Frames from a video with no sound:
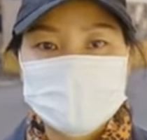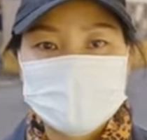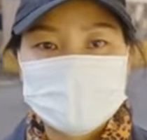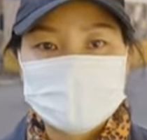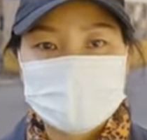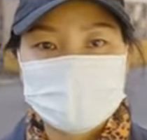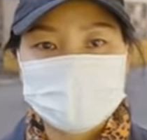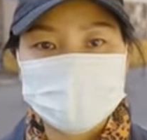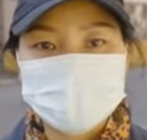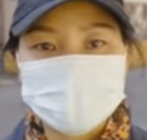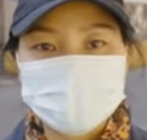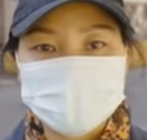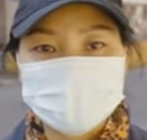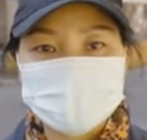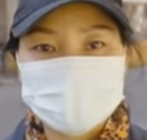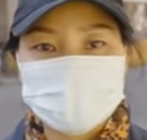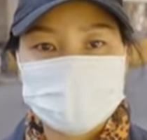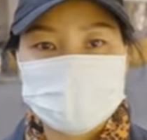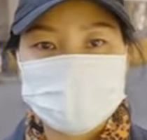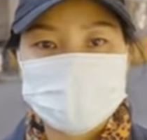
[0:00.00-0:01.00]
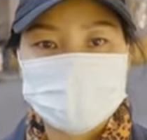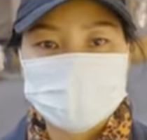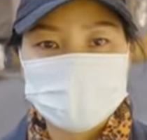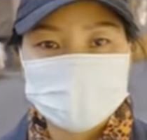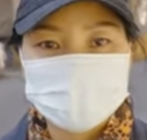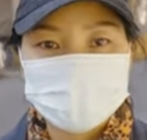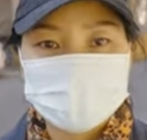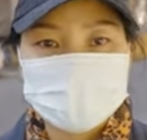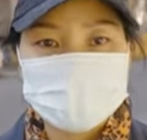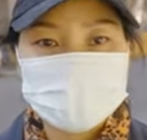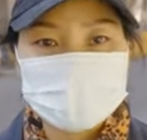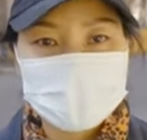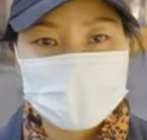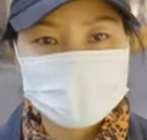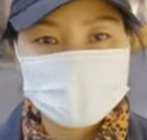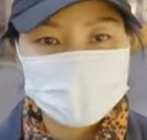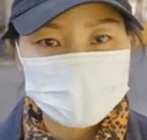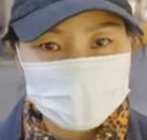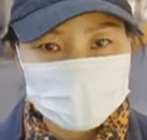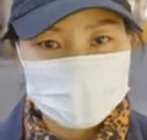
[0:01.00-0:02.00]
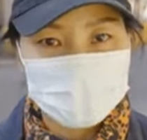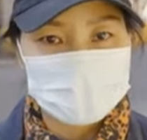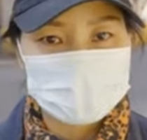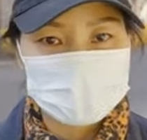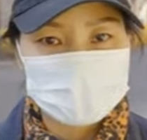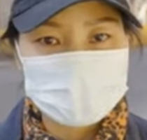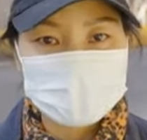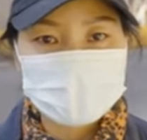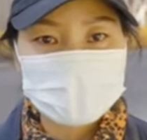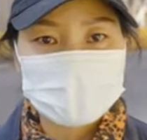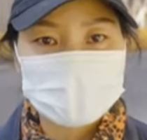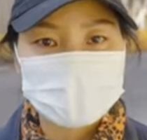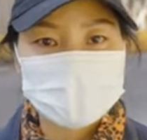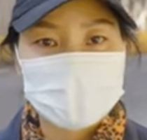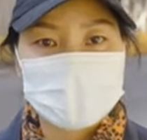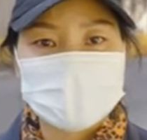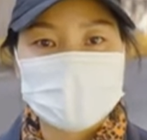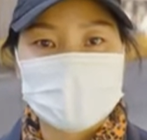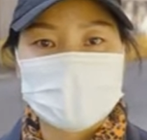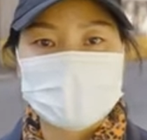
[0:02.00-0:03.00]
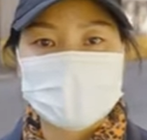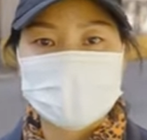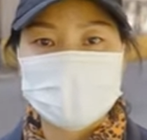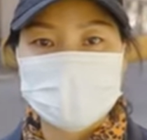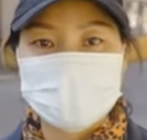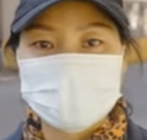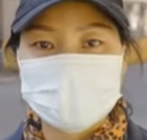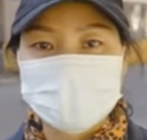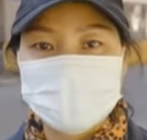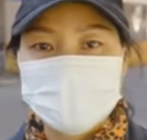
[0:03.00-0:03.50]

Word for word: 然后就是说有时候一天做两次核酸检测，